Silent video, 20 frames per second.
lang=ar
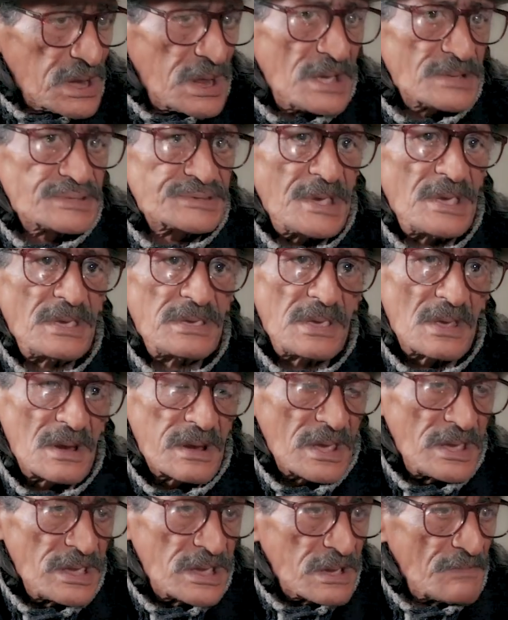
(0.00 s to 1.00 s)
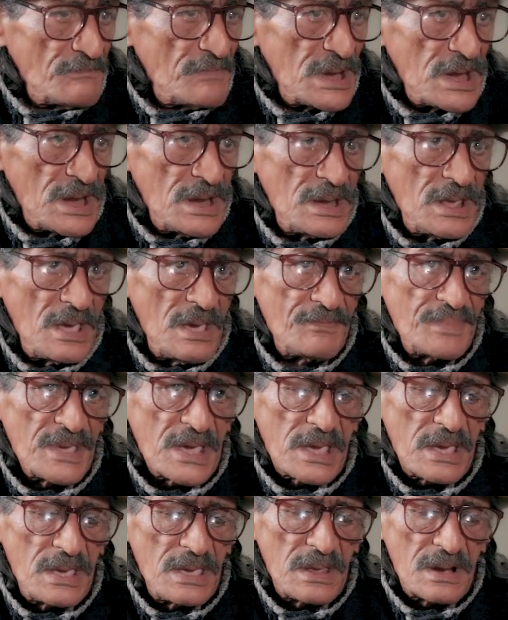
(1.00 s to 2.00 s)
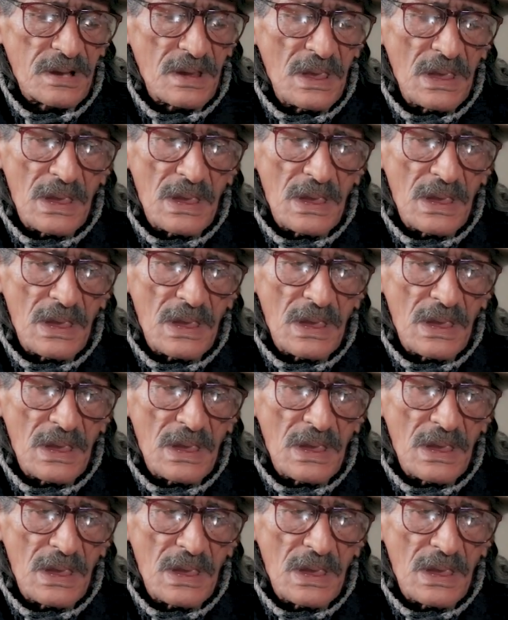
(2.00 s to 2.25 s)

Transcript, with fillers: الله حتى هي الله يكمل عليها بخير